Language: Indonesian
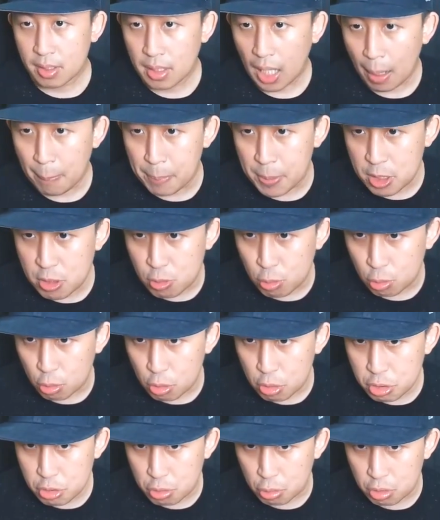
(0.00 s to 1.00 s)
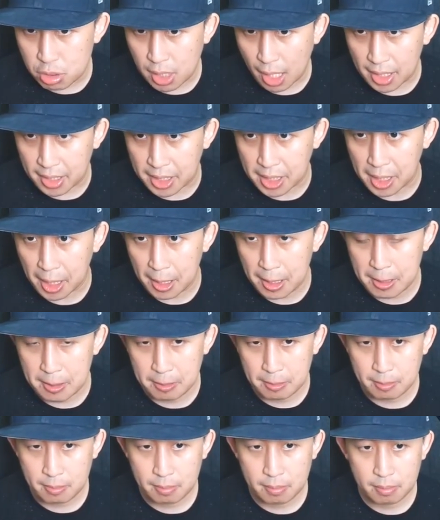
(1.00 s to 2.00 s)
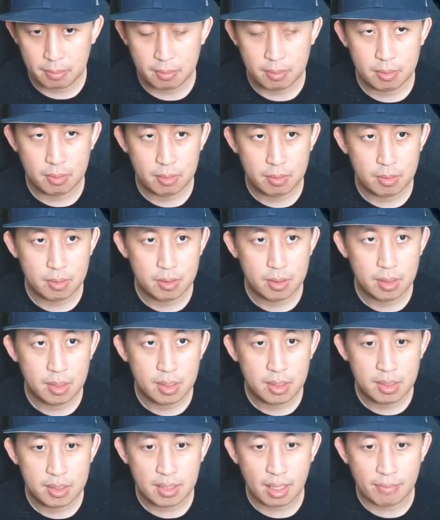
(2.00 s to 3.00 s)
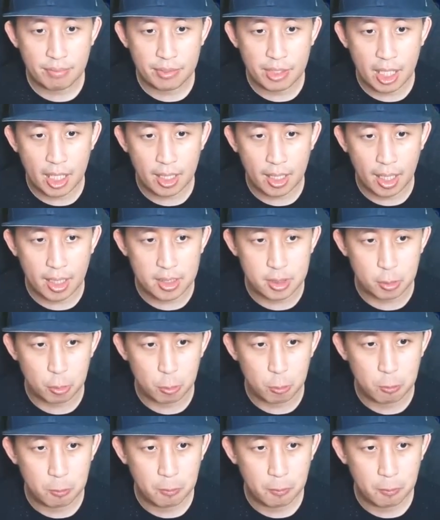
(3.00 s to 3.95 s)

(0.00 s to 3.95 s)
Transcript: Habis jurus, jurus lagi ya. Xavier Astro.